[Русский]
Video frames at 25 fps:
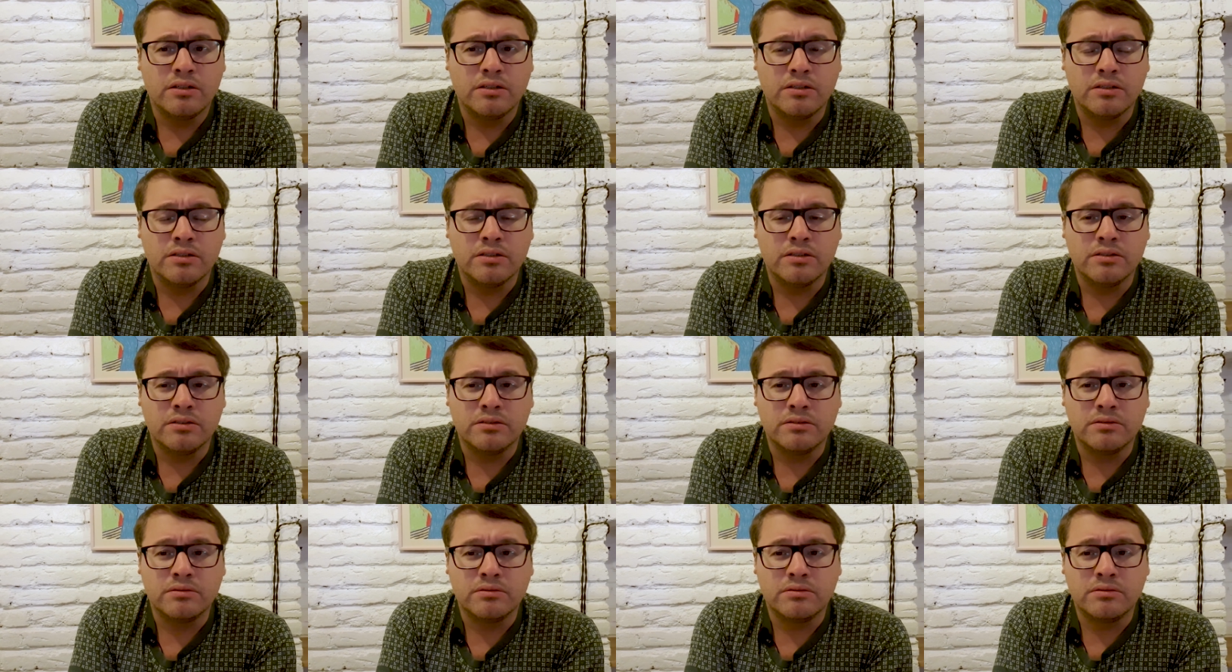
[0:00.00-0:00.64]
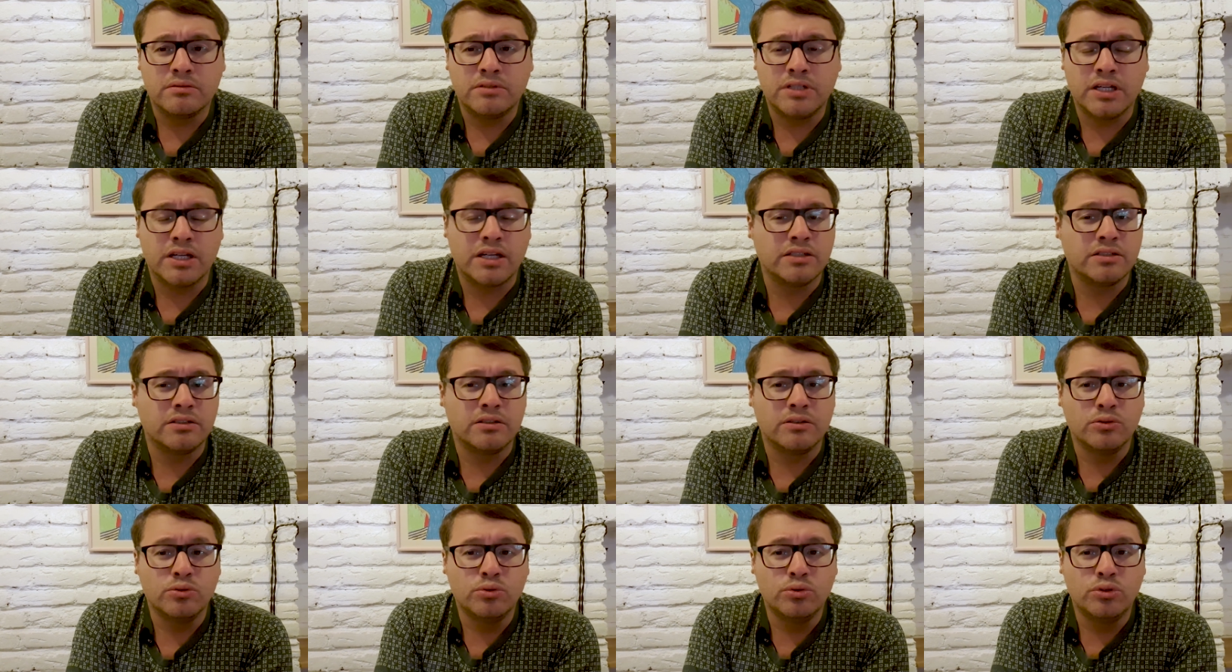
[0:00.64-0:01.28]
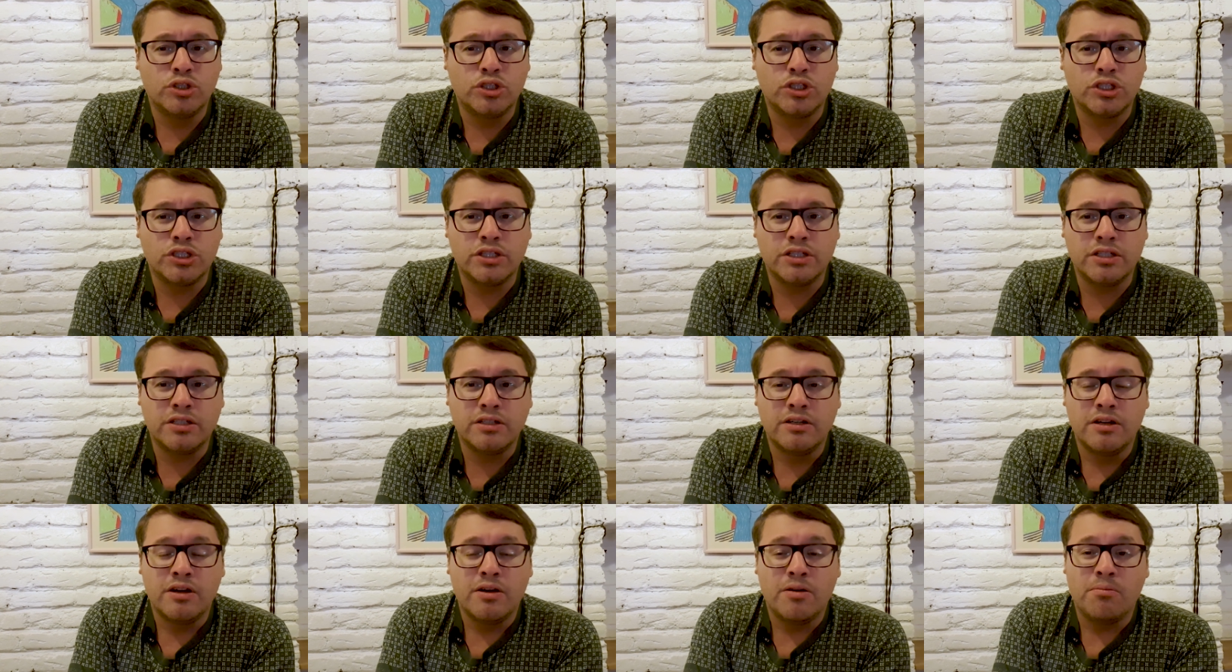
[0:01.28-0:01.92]
Э,
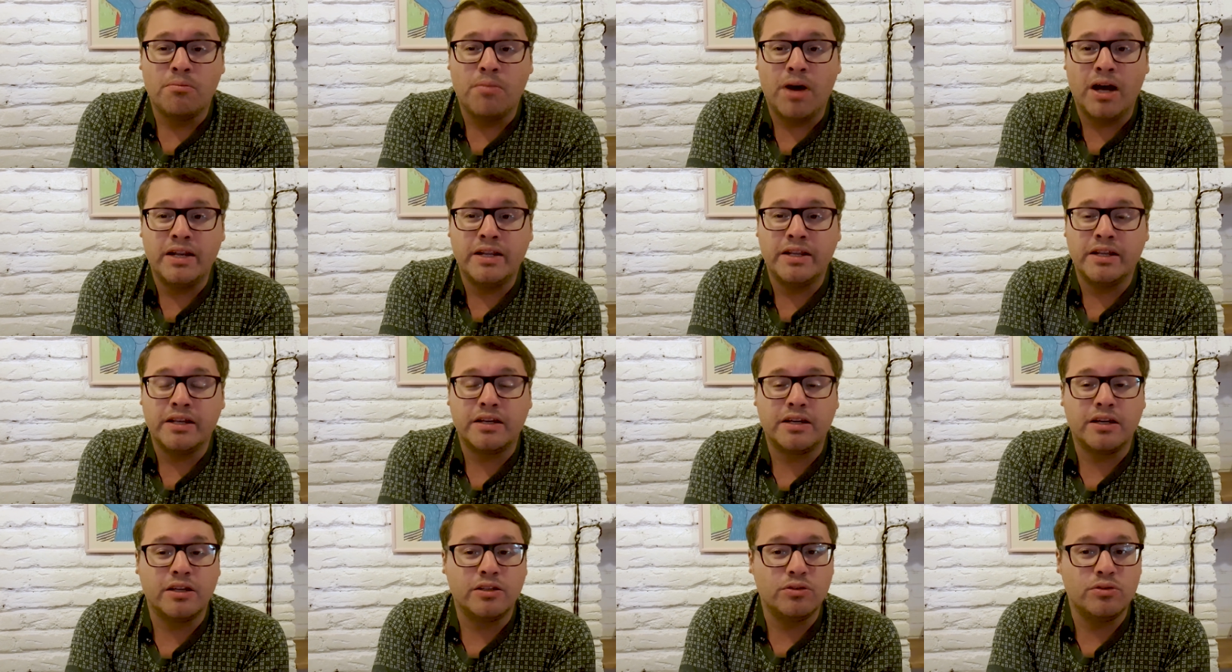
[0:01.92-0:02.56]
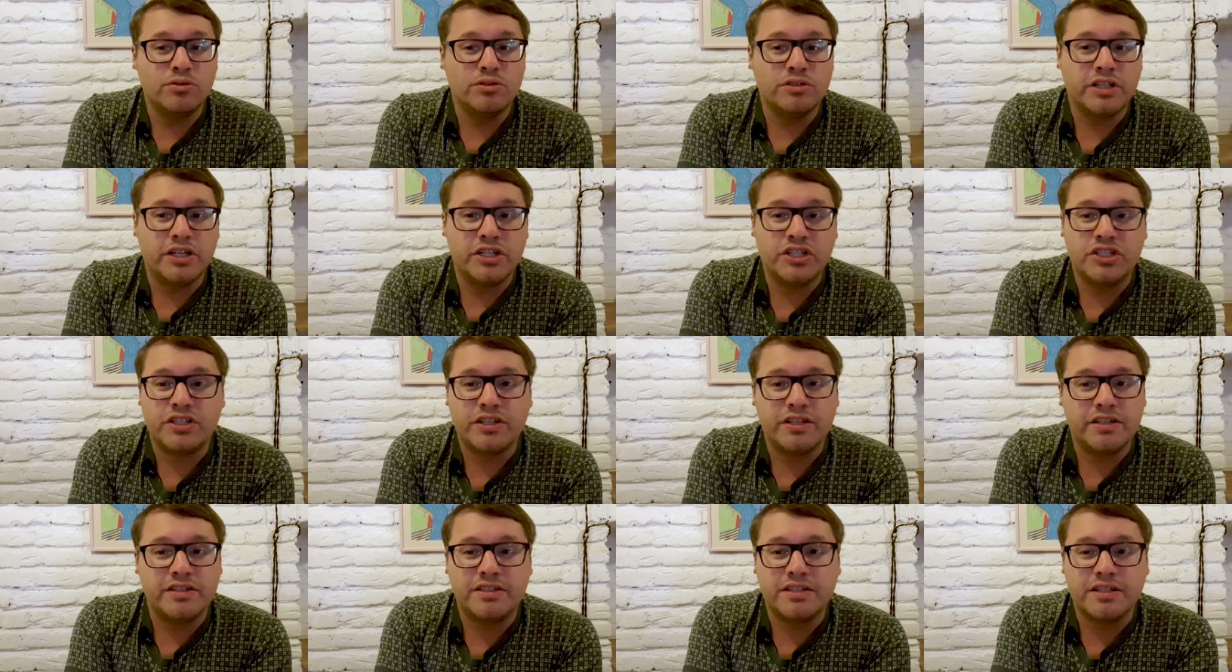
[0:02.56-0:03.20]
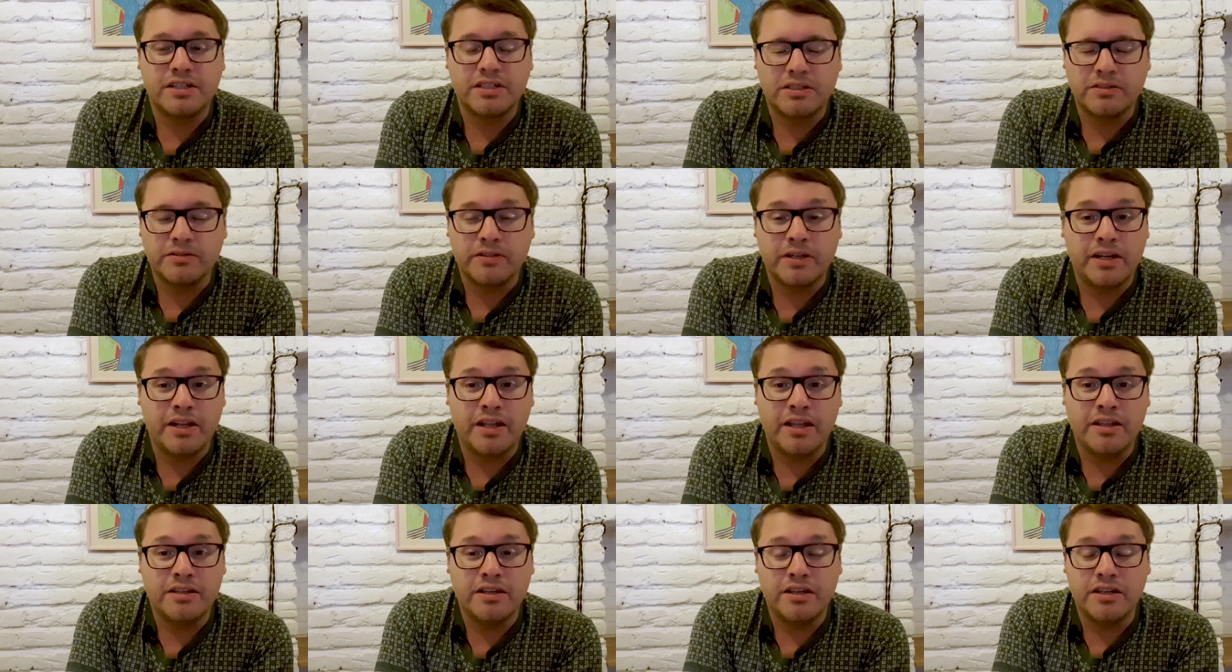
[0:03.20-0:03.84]
лучше маленькое, но изящное
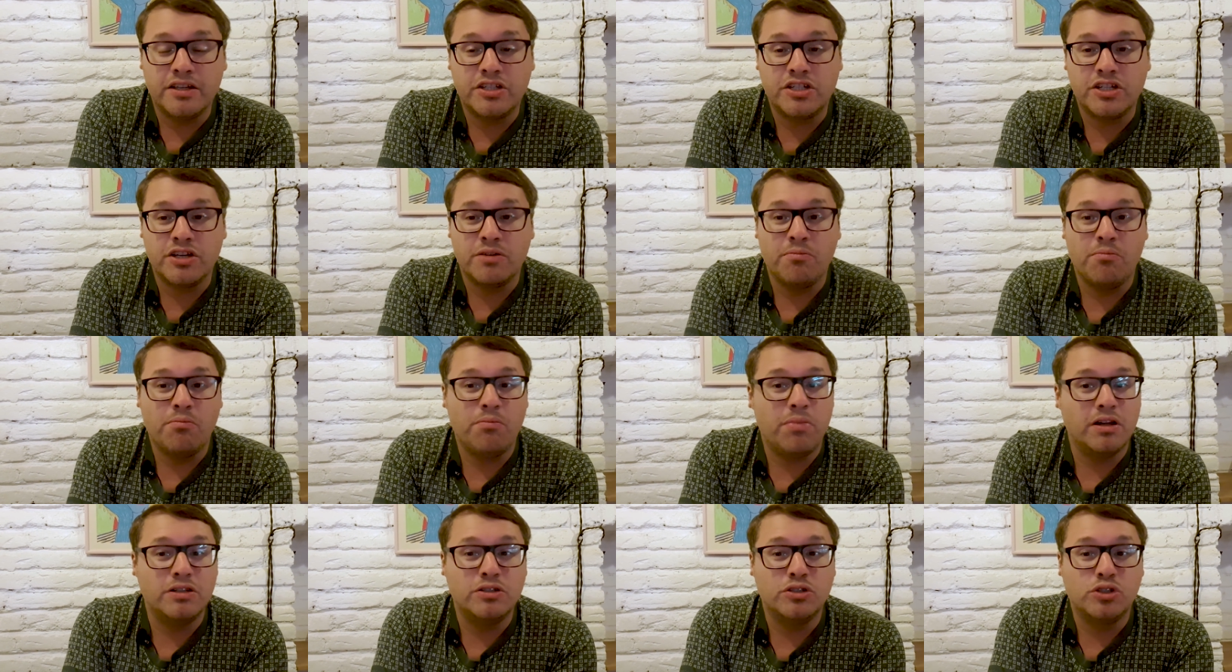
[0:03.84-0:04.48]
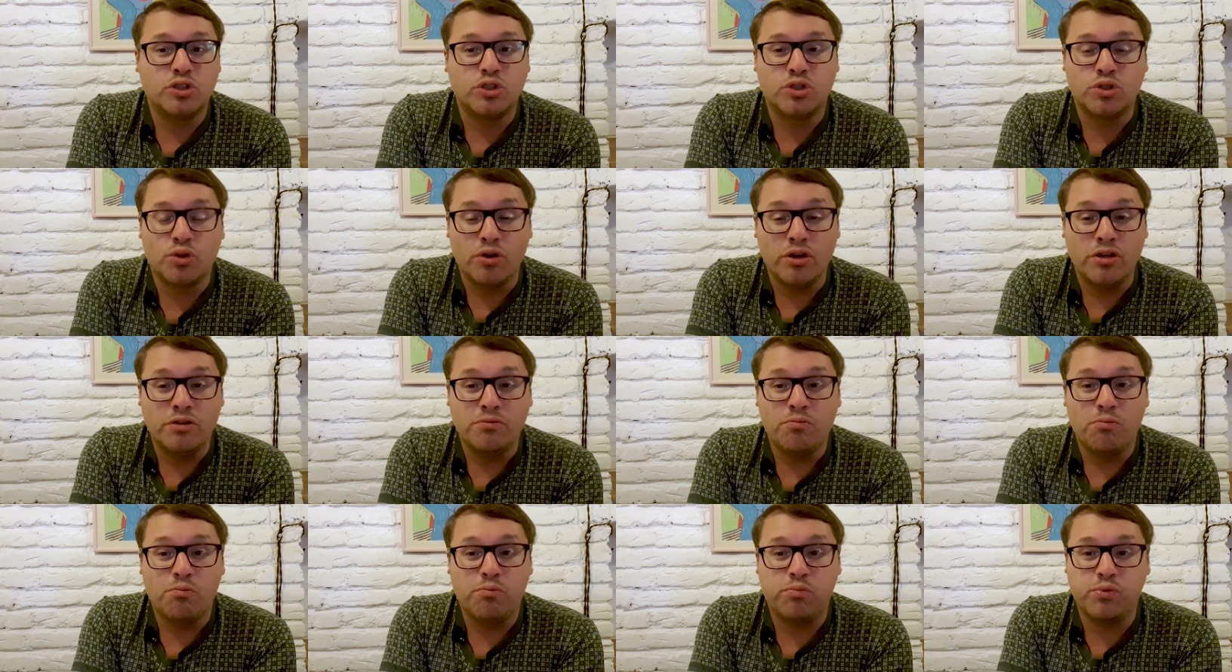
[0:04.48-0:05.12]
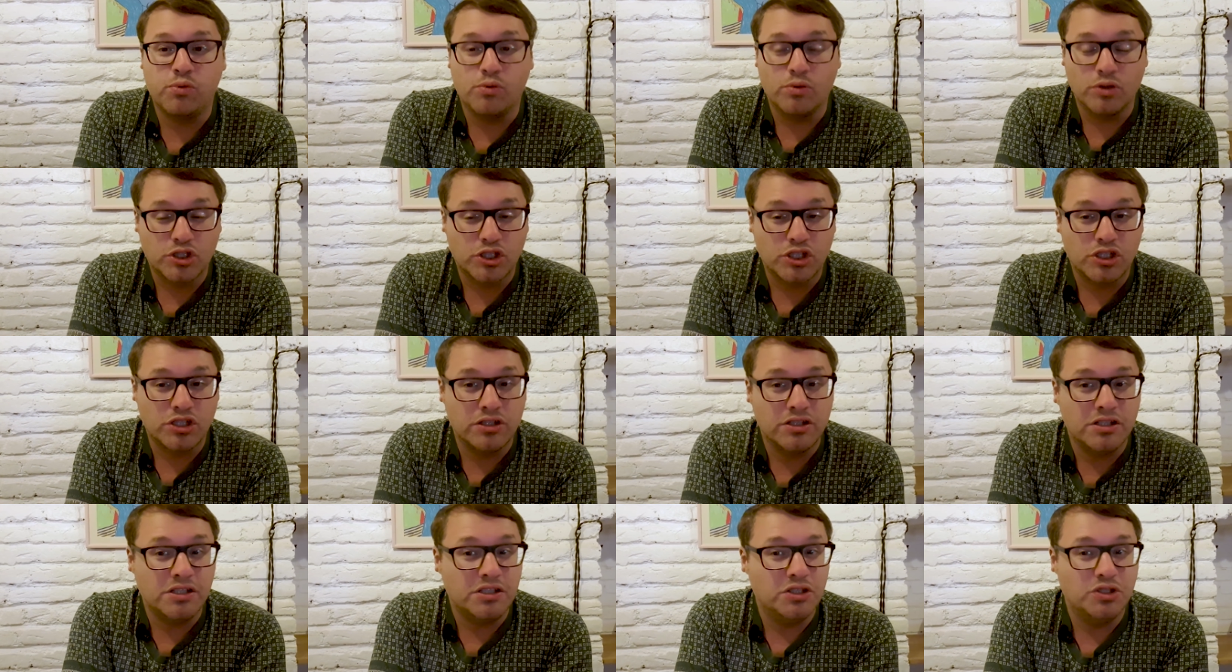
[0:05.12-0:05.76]
стихотворение, чем большой,
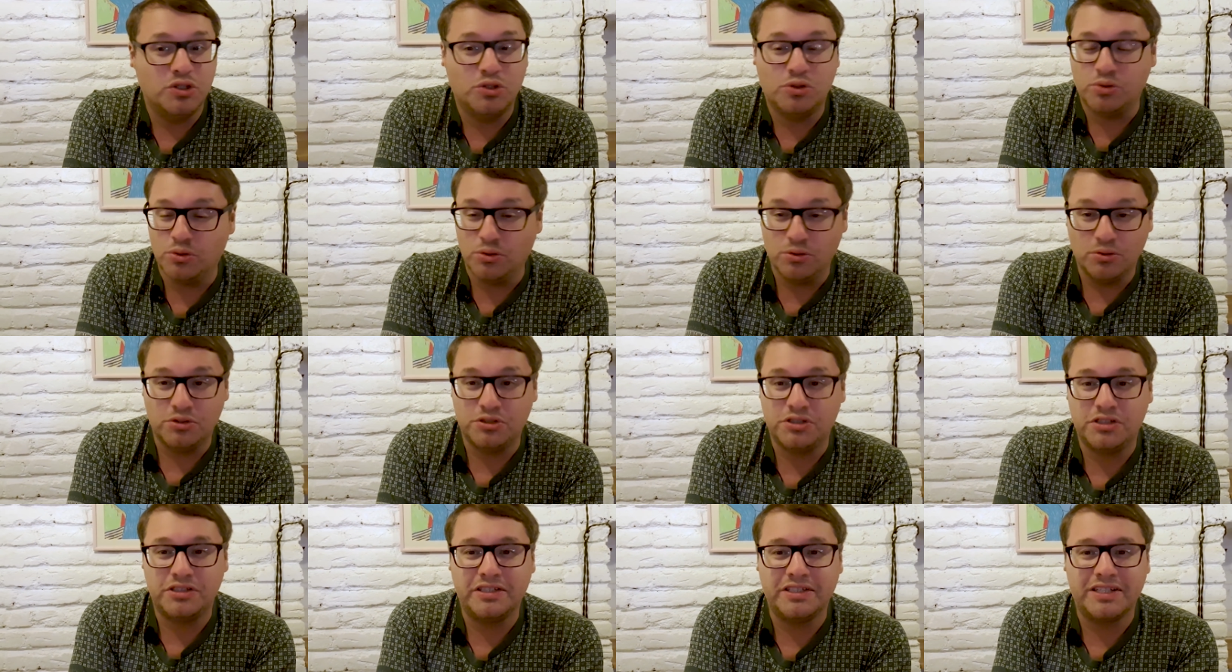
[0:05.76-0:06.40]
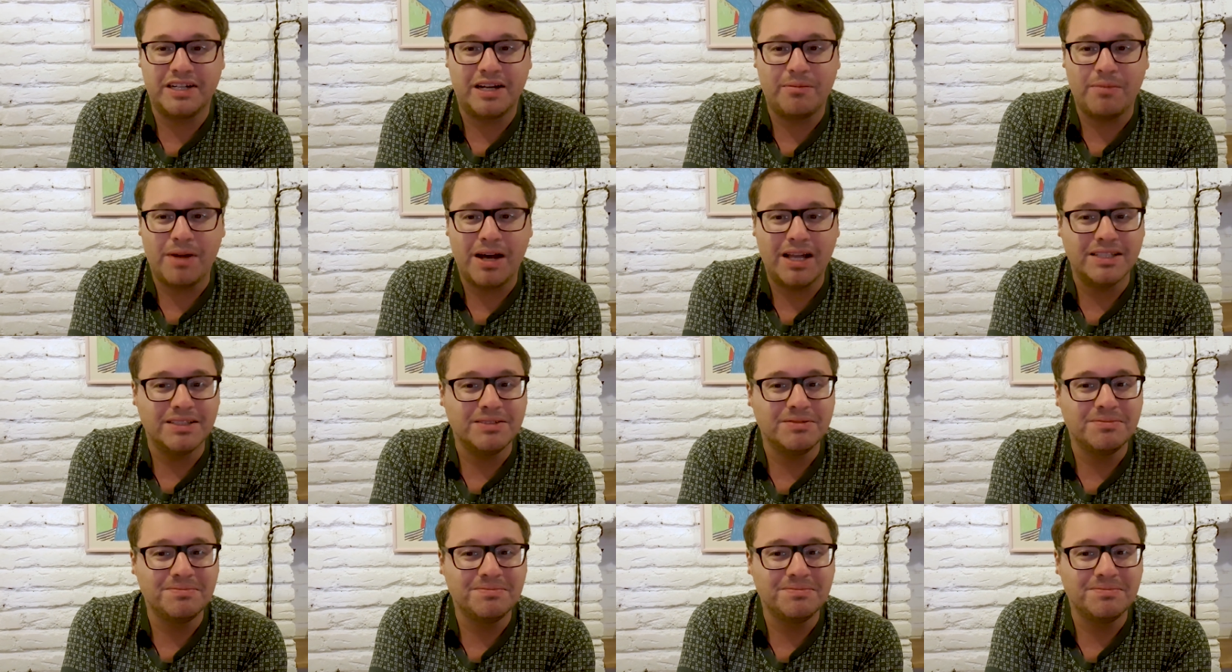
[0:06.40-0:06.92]
пошлый и толстый роман.